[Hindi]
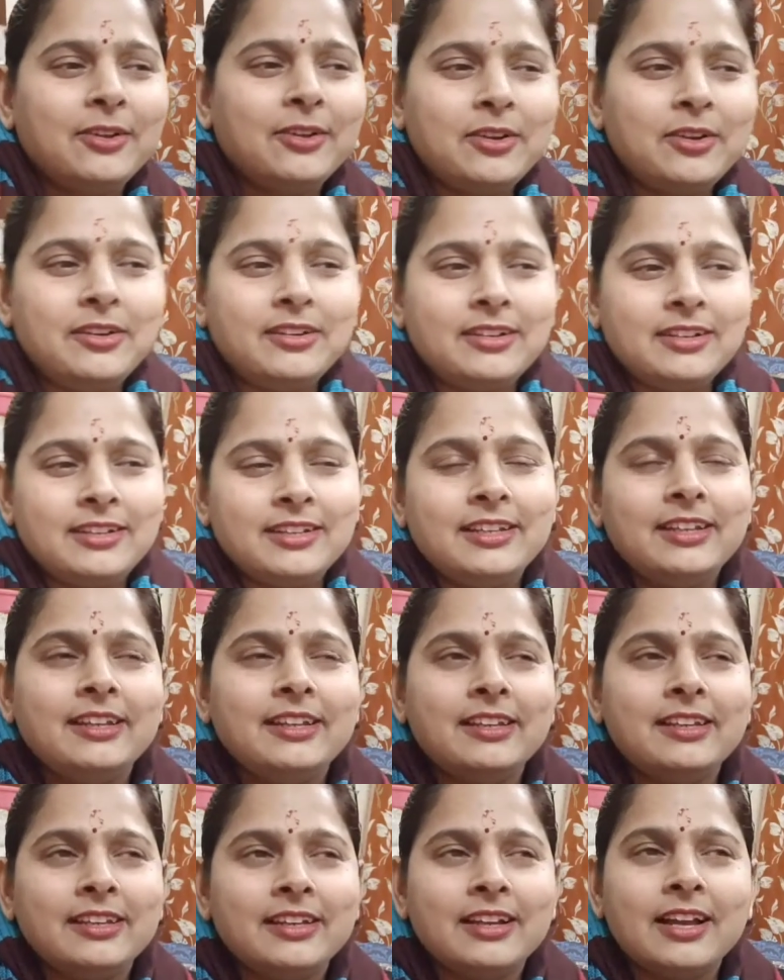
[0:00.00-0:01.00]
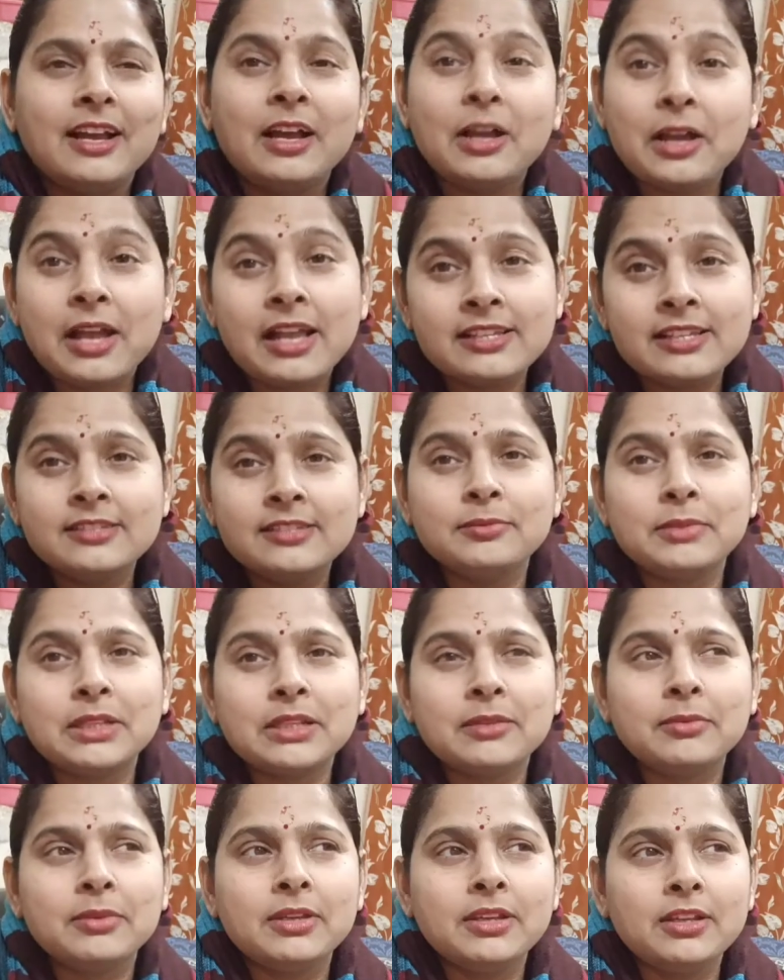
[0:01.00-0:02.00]
और आज
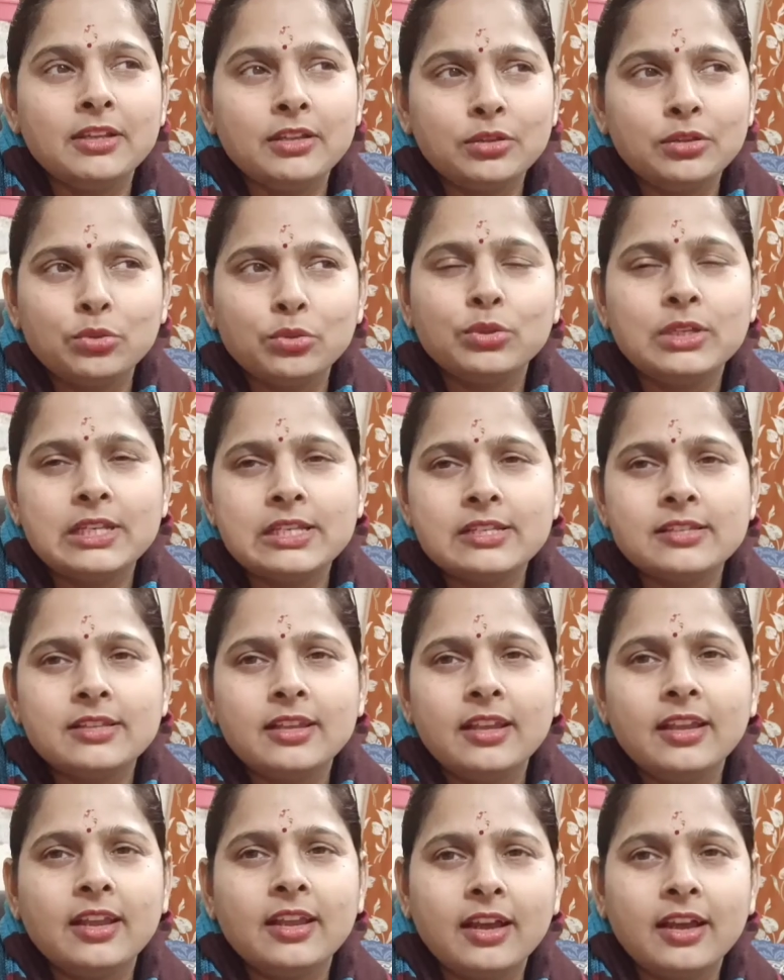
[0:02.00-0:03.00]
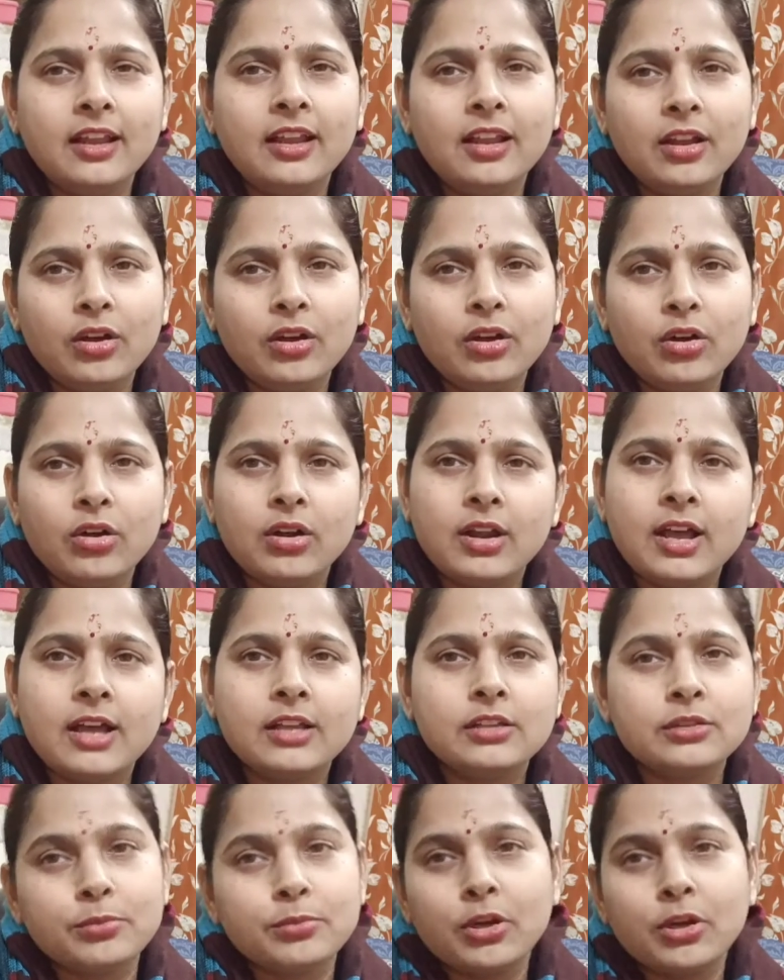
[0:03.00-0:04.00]
मतलब कि दो दिन से कल और
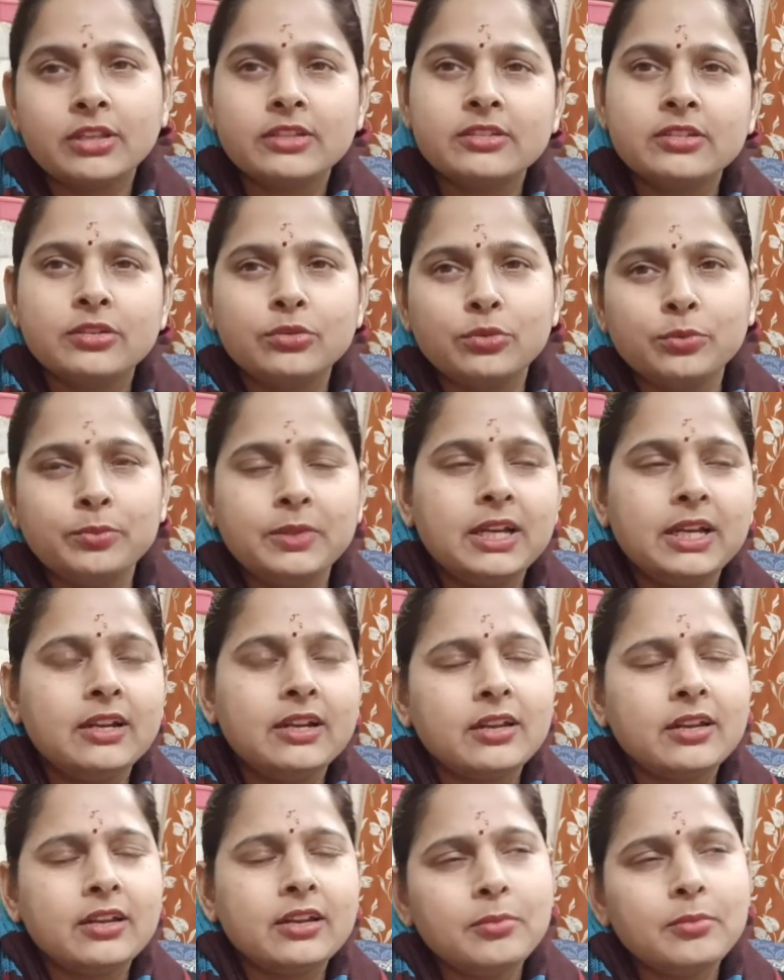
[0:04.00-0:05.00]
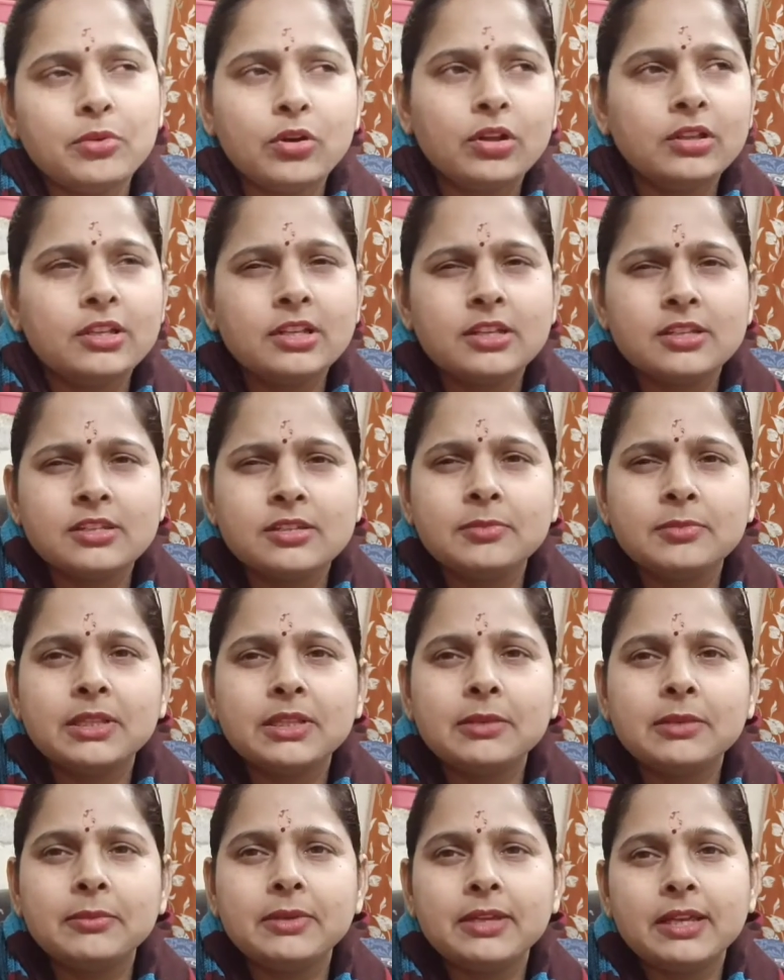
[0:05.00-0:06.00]
आज बहुत अच्छी धूप निकल रही है बहुत ही अच्छी
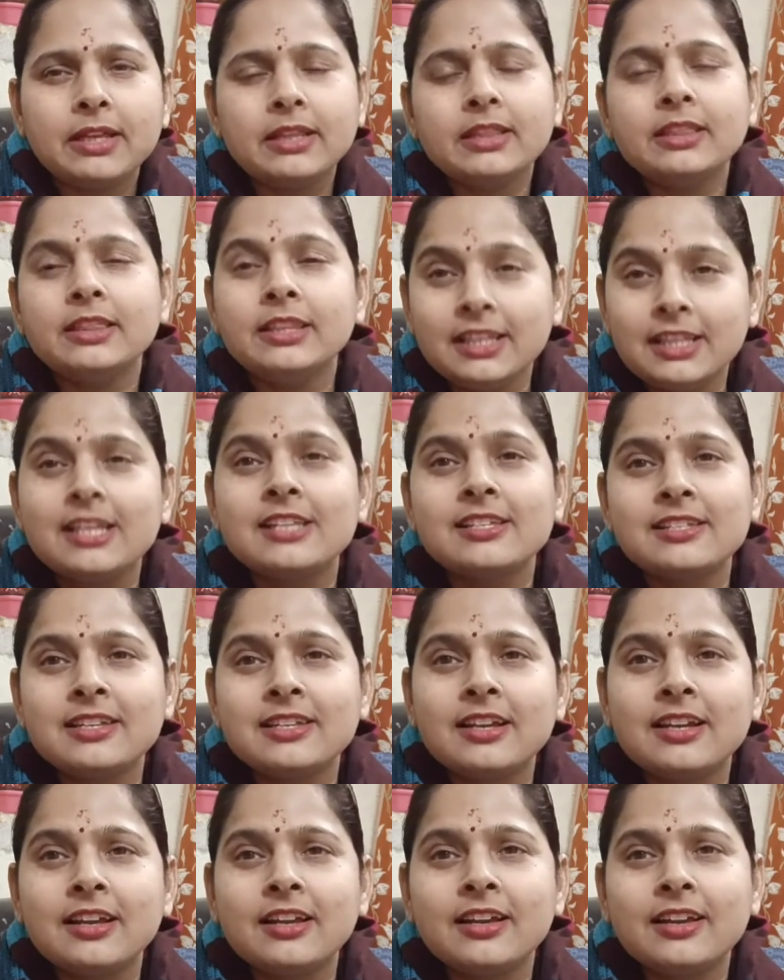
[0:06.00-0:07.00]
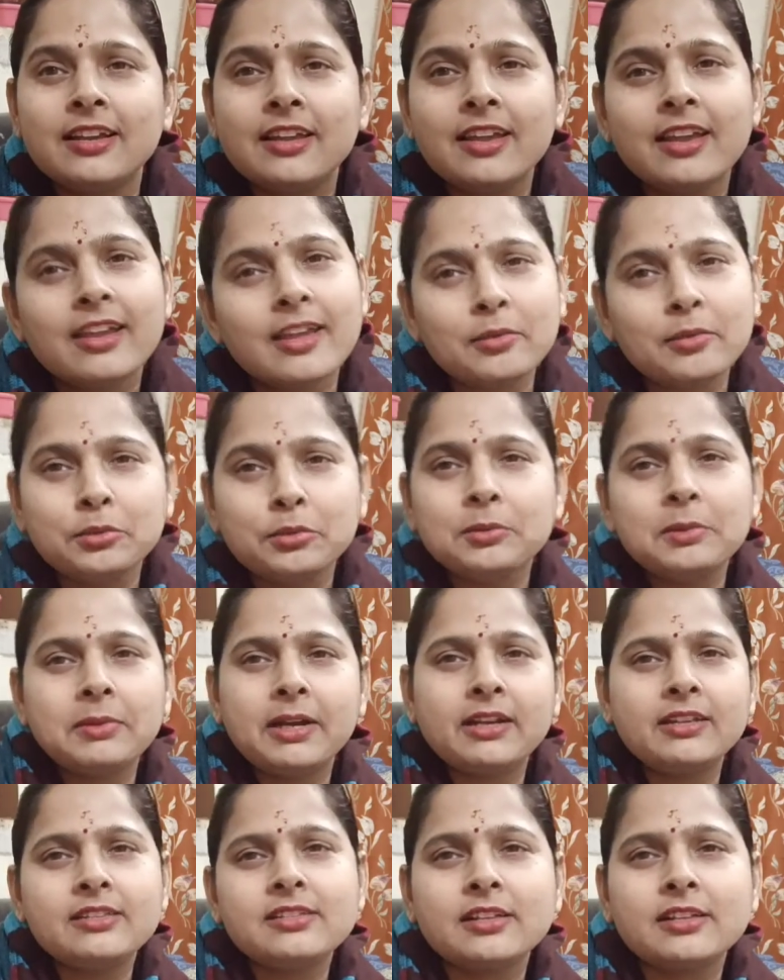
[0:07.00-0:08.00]
मतलब इतनी तेज़ निकल रही है कि आप धूप में
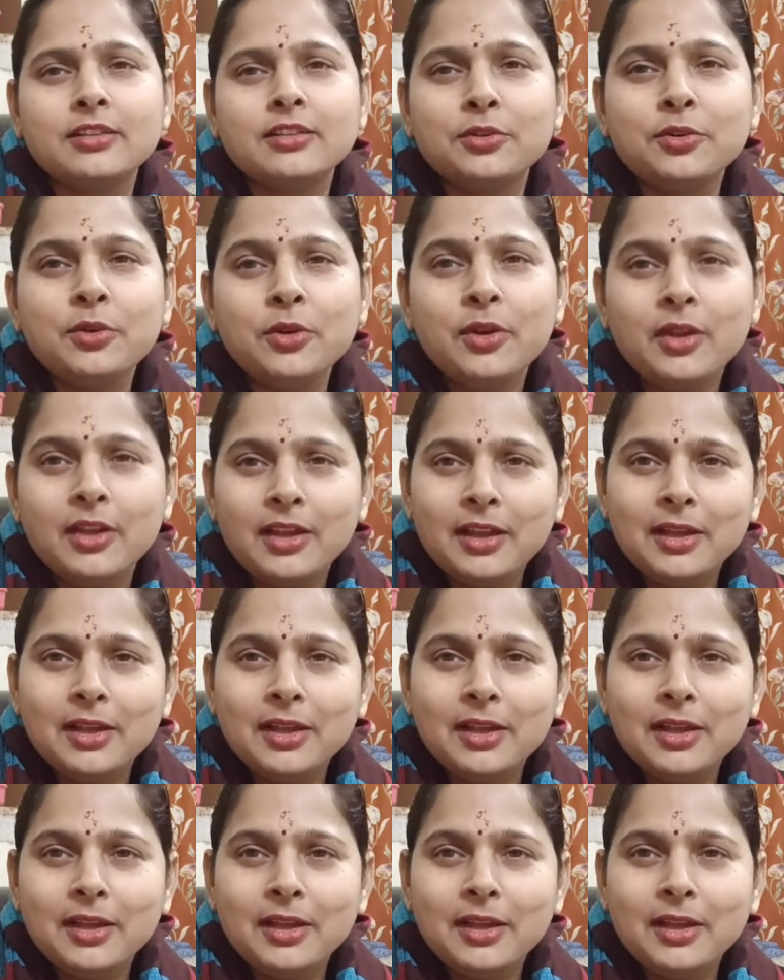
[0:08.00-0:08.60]
बैठ नहीं सकते हो